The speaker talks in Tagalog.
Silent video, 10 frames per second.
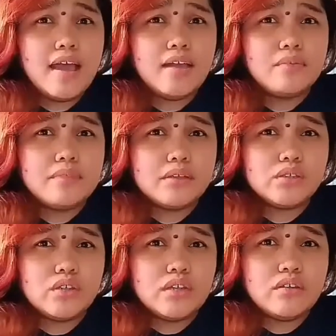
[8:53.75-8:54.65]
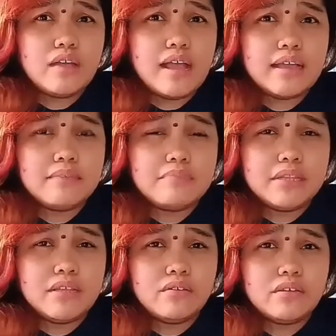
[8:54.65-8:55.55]
I hope nagustuhan nyo ang aking
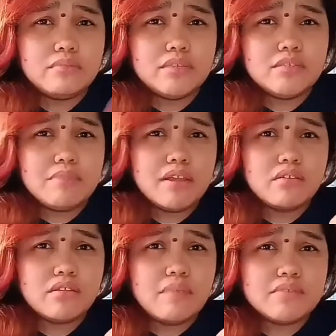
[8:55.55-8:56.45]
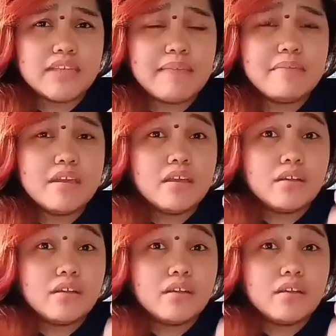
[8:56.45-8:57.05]
video. Give this video a thumbs up.